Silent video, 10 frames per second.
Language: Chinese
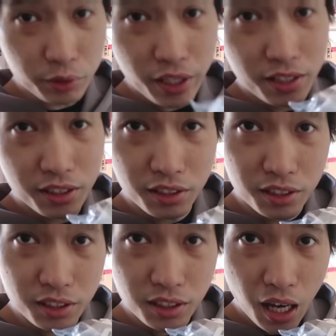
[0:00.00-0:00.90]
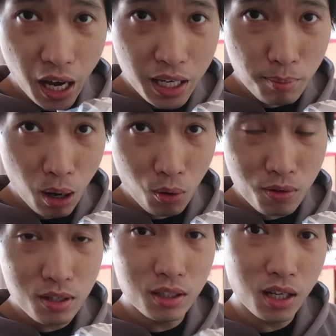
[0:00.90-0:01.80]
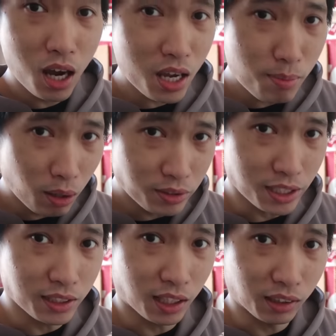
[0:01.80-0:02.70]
九件是只黑猫。黑猫警